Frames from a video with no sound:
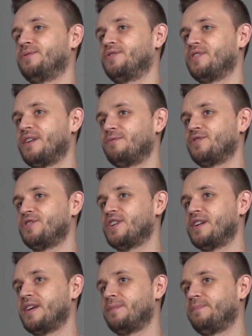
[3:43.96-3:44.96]
czy
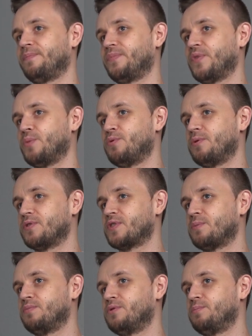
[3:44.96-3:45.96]
nauczyciele to były
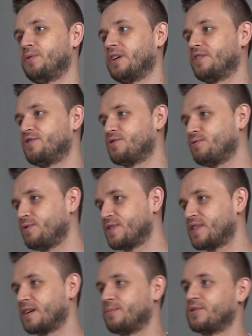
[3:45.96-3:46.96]
osoby po jakichś
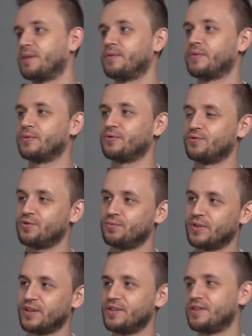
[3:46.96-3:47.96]
kursach, bo tam nie wiem, ktoś uczył
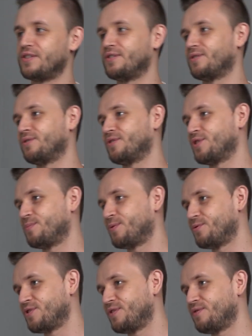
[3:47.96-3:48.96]
techniki, no to jeszcze
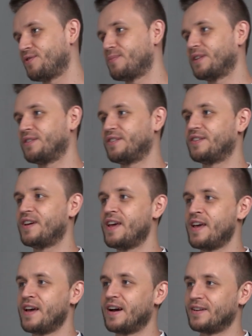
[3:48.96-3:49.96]
pouczy informatyki,
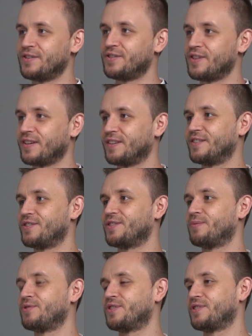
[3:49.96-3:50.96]
a dzieciaki gdzieś
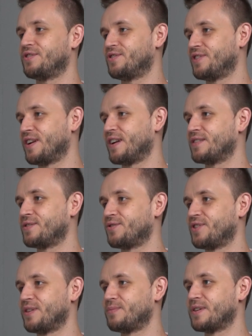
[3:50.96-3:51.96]
tam
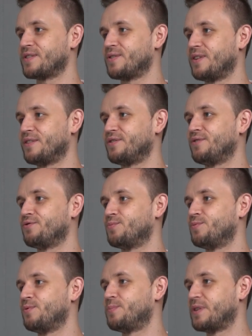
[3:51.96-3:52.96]
14-17-letnie już
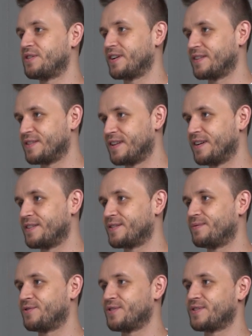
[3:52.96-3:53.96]
były pięć razy dalej z
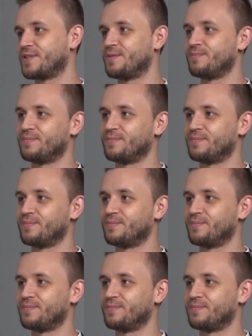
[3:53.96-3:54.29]
tym wszystkim.